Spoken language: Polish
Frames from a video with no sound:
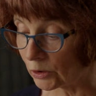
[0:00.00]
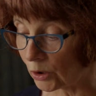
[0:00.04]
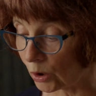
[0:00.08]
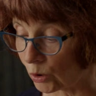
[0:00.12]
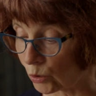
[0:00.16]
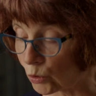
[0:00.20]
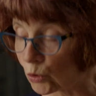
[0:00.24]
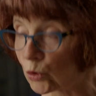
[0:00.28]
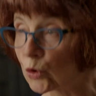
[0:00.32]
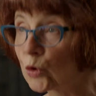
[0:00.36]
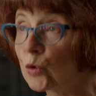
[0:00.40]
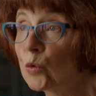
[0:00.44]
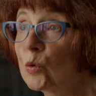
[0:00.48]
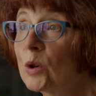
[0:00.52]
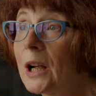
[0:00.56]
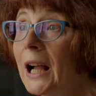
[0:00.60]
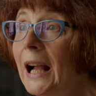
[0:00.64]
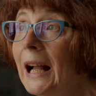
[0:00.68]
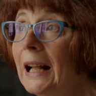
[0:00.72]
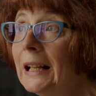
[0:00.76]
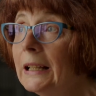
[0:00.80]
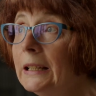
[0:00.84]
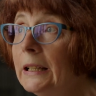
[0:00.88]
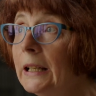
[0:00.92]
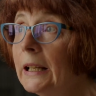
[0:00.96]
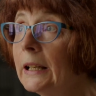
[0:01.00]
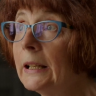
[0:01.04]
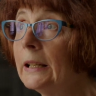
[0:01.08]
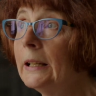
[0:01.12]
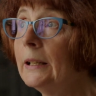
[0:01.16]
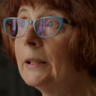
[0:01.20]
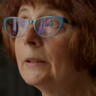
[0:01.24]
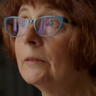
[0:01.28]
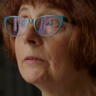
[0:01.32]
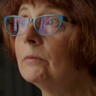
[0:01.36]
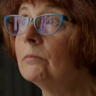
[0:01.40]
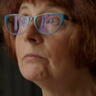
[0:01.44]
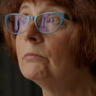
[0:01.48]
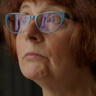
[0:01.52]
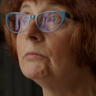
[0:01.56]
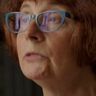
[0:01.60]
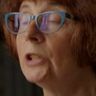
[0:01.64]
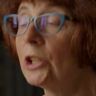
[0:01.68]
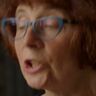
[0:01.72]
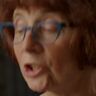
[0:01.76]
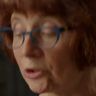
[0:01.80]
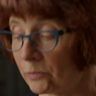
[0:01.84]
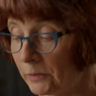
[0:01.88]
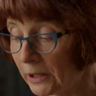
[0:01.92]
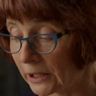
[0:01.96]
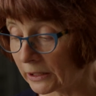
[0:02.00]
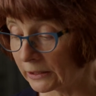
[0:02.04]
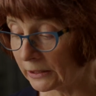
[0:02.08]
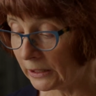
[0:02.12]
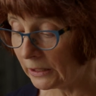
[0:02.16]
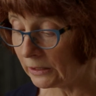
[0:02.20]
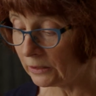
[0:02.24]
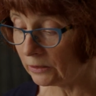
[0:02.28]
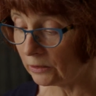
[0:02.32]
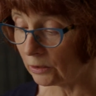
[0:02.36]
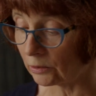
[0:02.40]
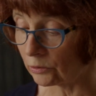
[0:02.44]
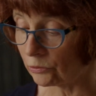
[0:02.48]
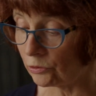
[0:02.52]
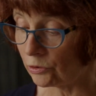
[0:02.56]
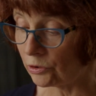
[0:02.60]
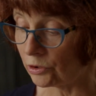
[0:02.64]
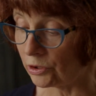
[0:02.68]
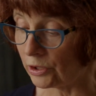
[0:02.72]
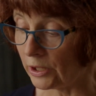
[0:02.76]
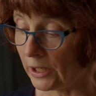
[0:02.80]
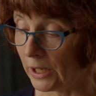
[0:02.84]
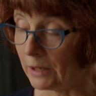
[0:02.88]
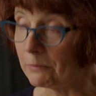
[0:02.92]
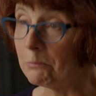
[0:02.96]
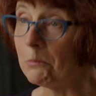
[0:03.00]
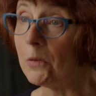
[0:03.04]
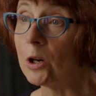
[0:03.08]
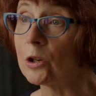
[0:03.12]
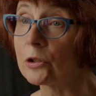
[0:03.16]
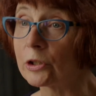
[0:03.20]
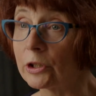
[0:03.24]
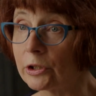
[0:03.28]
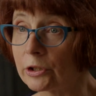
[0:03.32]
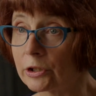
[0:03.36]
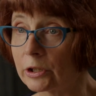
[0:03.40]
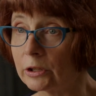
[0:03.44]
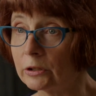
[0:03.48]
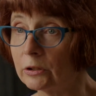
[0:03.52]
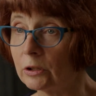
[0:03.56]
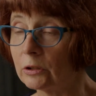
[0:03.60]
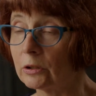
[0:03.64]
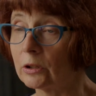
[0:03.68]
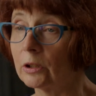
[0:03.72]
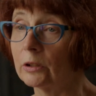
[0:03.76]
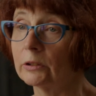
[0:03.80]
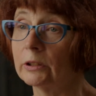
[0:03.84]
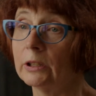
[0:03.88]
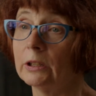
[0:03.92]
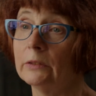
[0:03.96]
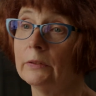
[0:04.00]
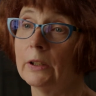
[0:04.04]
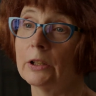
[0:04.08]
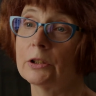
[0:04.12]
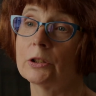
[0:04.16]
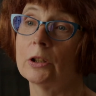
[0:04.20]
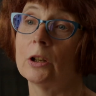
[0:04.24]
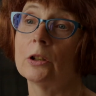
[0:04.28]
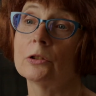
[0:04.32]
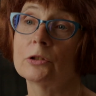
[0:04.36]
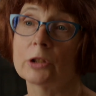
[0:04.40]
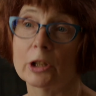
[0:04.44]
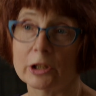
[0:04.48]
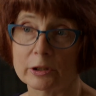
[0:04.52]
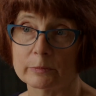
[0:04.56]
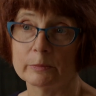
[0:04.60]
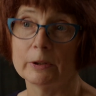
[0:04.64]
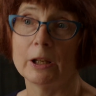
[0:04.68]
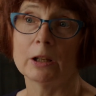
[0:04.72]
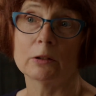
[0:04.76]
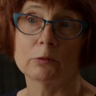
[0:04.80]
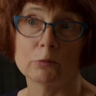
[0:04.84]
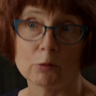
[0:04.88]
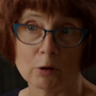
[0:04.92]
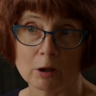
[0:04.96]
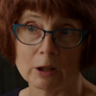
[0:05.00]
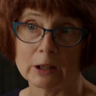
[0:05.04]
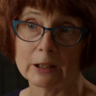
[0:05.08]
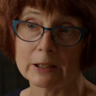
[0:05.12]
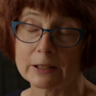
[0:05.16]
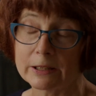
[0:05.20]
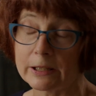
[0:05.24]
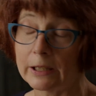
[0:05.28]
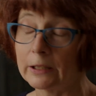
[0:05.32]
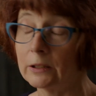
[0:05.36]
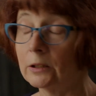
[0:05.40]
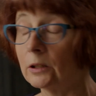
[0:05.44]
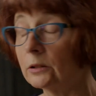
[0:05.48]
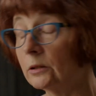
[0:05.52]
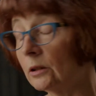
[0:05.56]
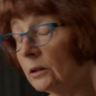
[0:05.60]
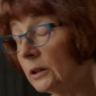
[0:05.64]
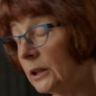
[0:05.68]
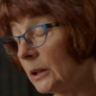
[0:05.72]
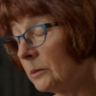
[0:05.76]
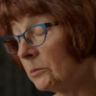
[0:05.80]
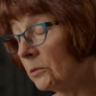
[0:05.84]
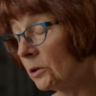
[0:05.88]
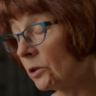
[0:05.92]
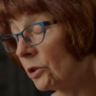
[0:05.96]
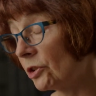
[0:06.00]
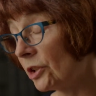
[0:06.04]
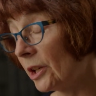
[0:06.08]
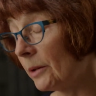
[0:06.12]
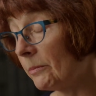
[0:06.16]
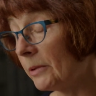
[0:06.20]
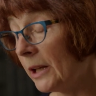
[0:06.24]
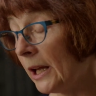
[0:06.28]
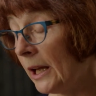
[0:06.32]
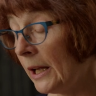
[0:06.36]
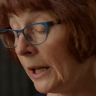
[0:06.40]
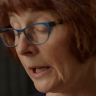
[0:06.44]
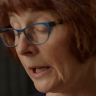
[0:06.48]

to szukanie nieśmiertelności może się dokonywać, chociażby jak u Horacego, dodam od siebie,